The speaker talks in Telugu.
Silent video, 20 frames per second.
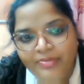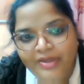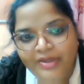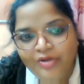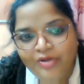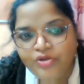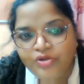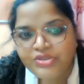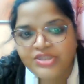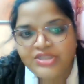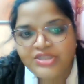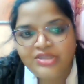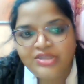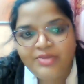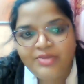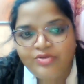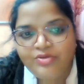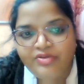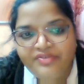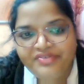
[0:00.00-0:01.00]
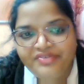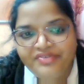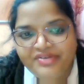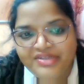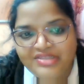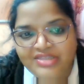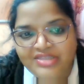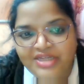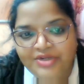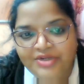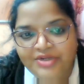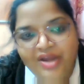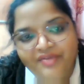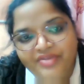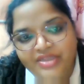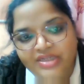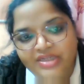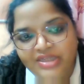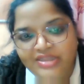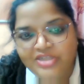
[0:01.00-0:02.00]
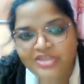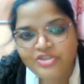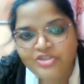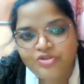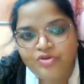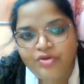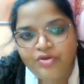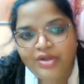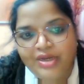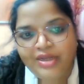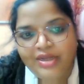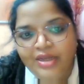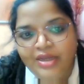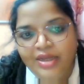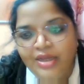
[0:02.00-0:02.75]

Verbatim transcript: మీ కోచ్ అయితే మీకు వివరిస్తారో ఆ విధంగా తీసుకోవాలి